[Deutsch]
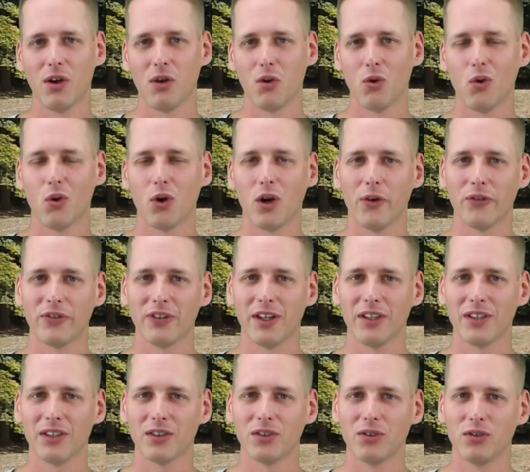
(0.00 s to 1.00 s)
hoch aufs
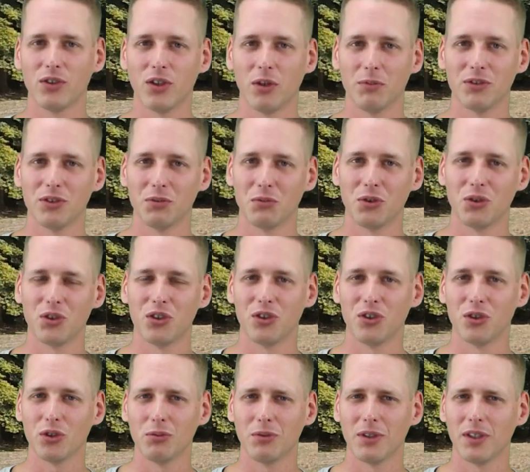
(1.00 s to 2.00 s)
andere und kommen zum Kuscheln
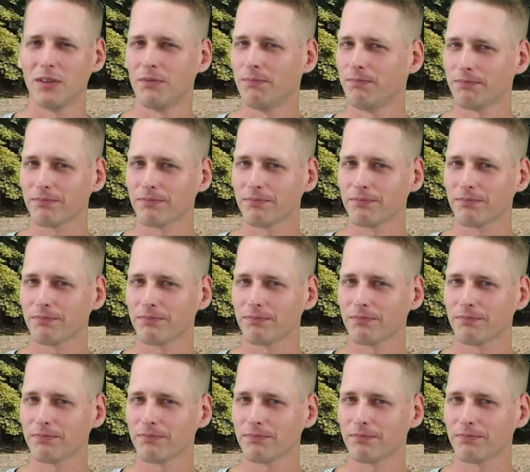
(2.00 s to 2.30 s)
rüber.